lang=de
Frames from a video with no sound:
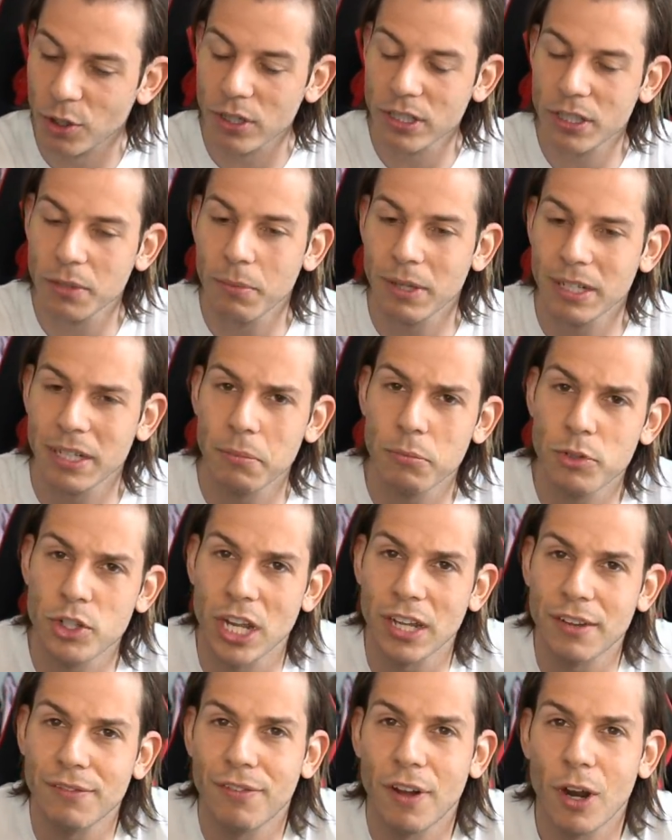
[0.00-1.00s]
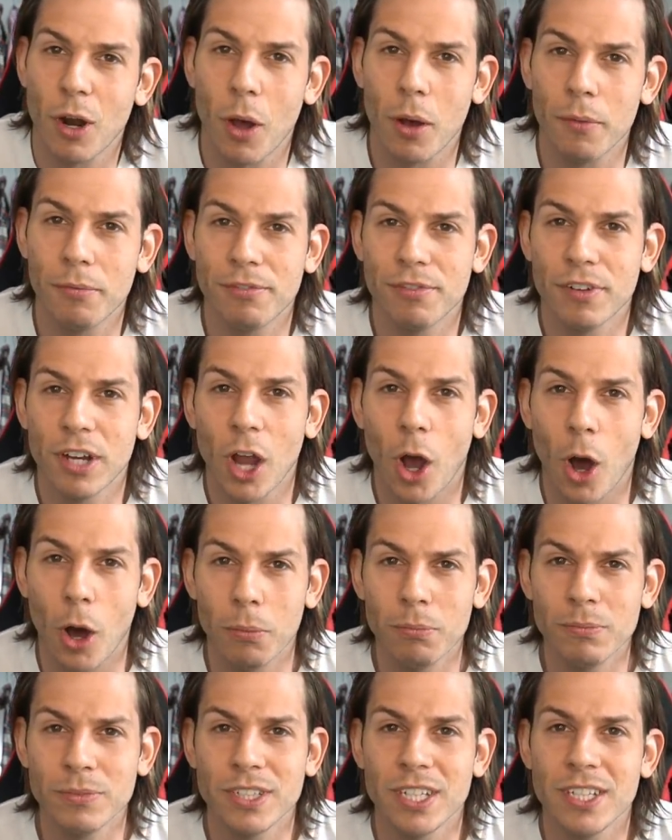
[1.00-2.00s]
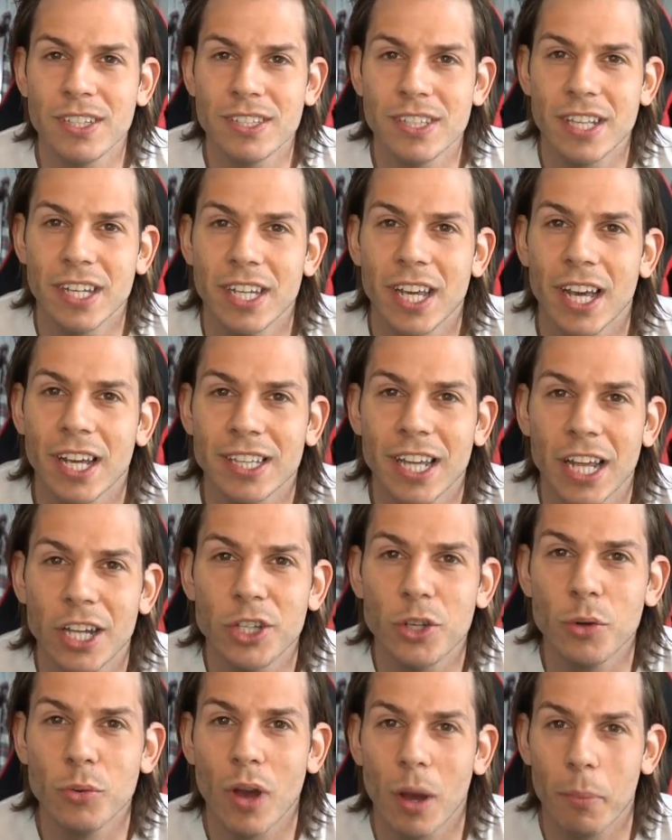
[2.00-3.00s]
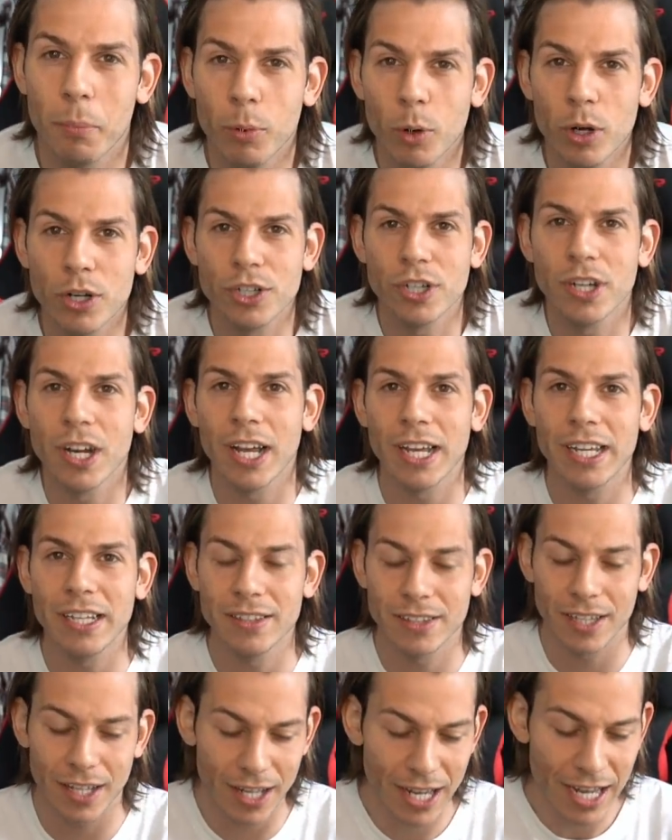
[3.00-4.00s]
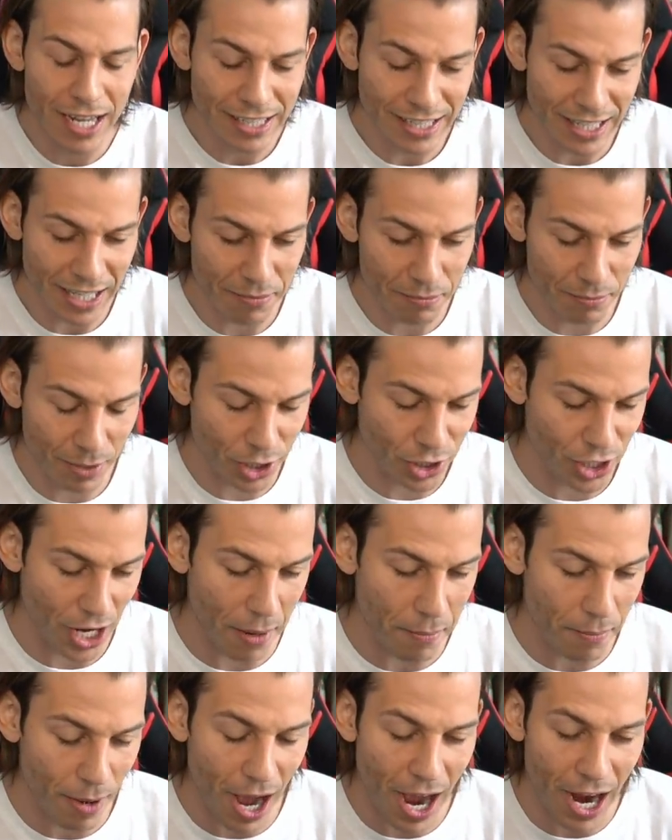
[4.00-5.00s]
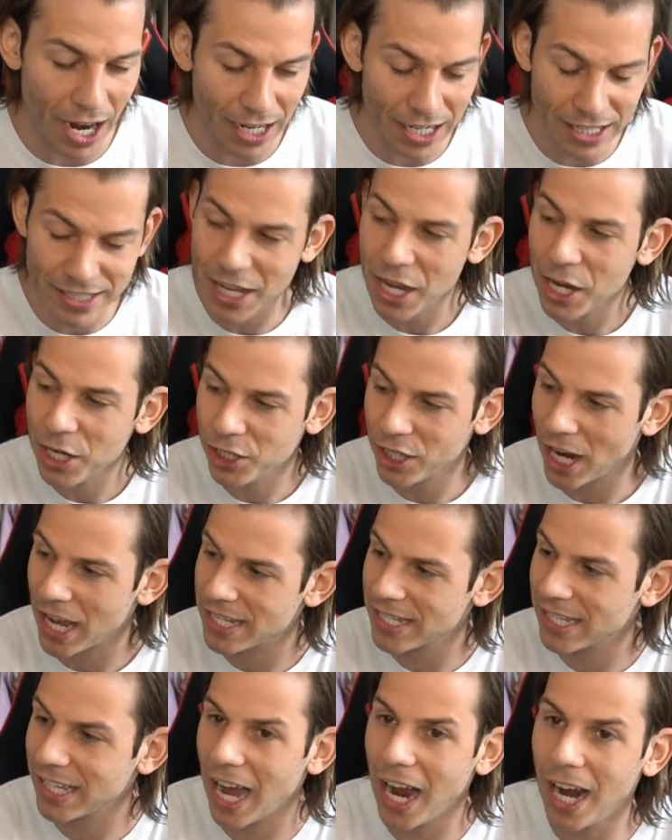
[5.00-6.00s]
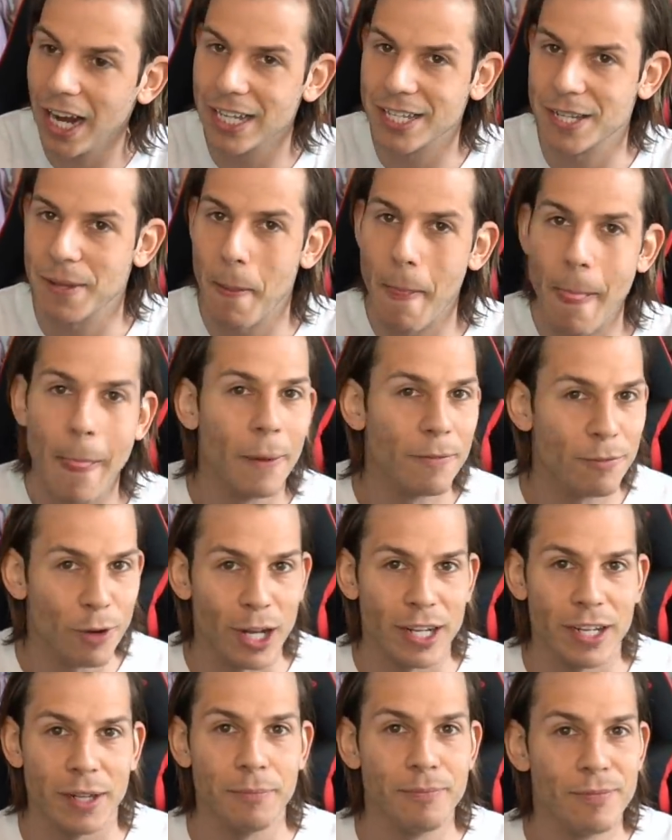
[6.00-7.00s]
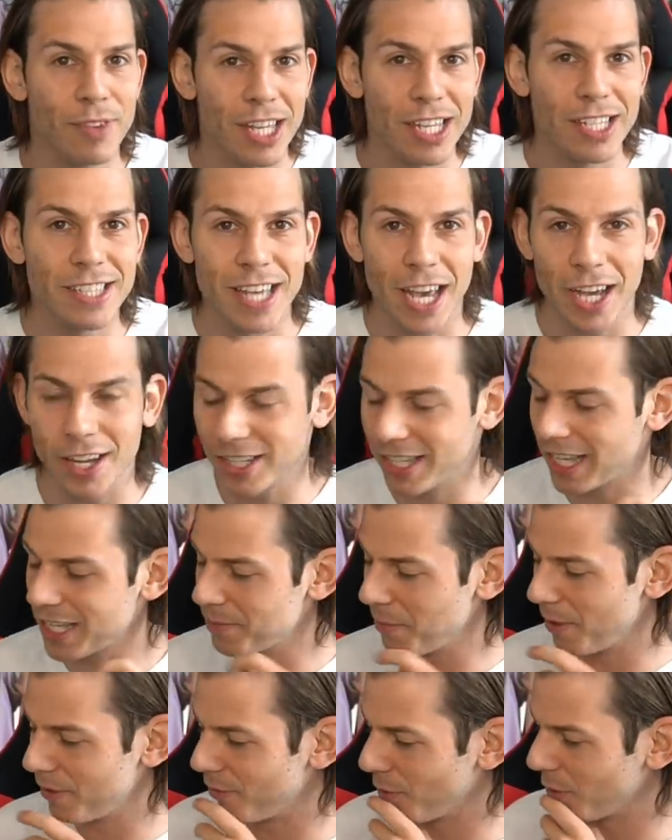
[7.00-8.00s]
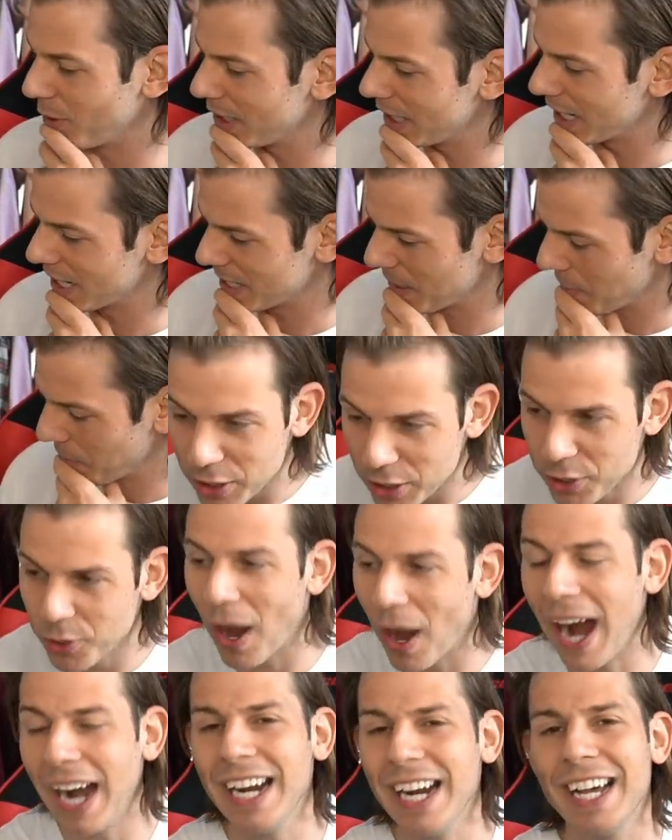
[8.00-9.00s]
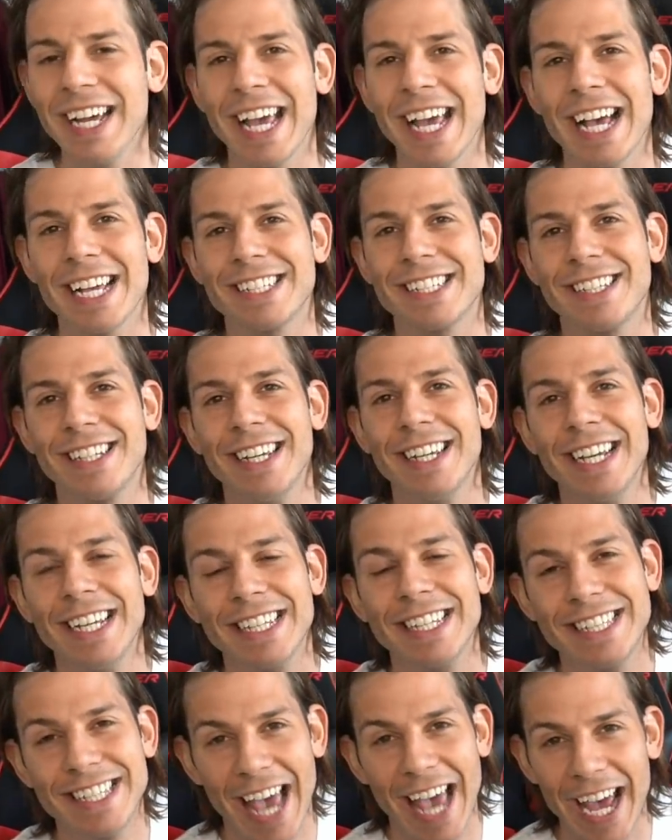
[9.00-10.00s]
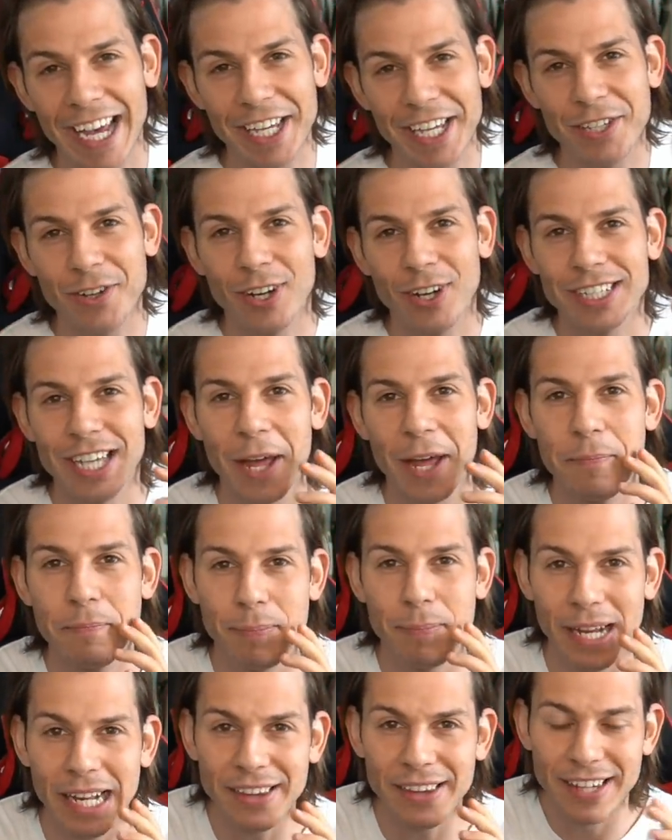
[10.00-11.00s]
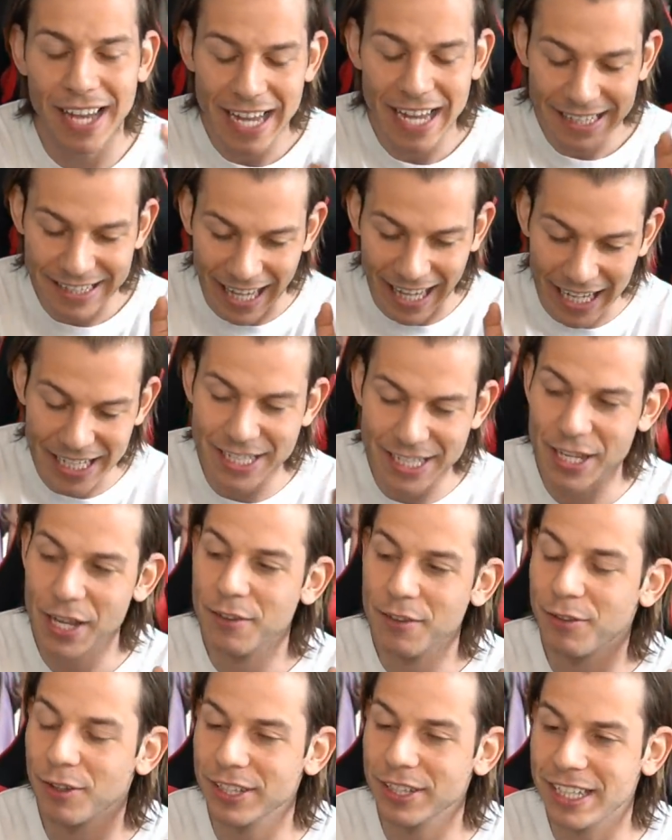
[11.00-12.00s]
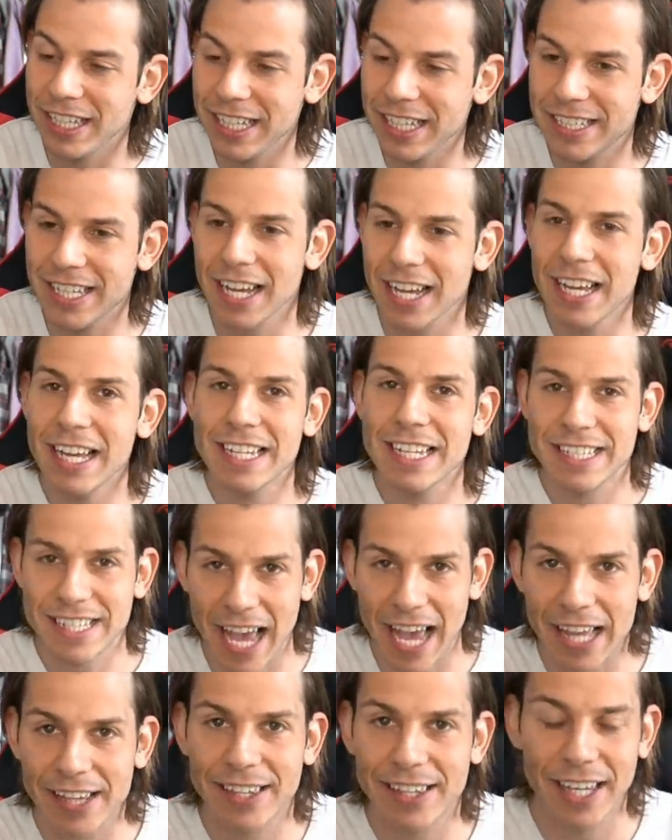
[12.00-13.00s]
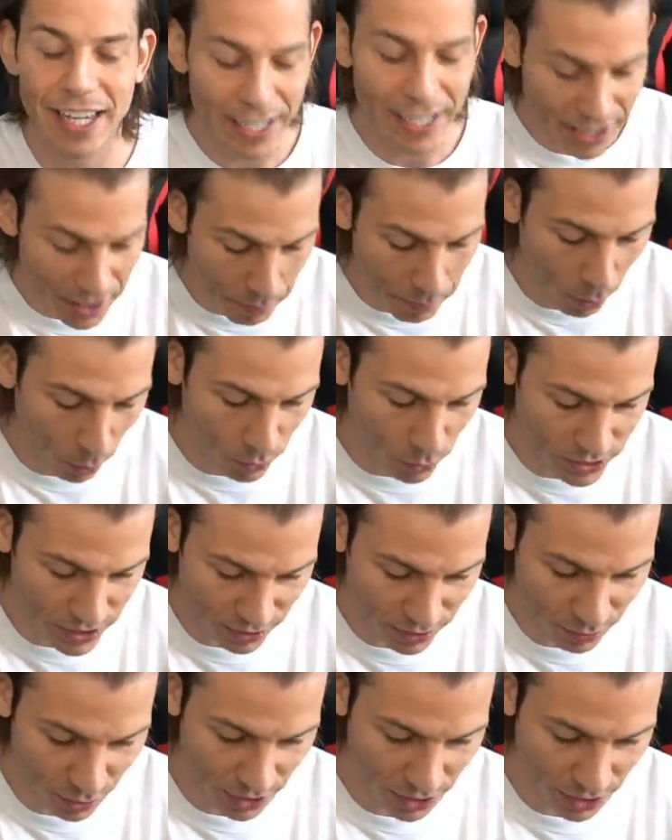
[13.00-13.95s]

sollte man im Chatverlauf glauben, sitzt da irgendein junger Bursche dahinter, dem scheinbar alles scheißegal ist. Freunde, ich zeige euch jetzt mal Folgendes. Zuallererst zeige ich euch ein Bild, das von dieser Seite gepostet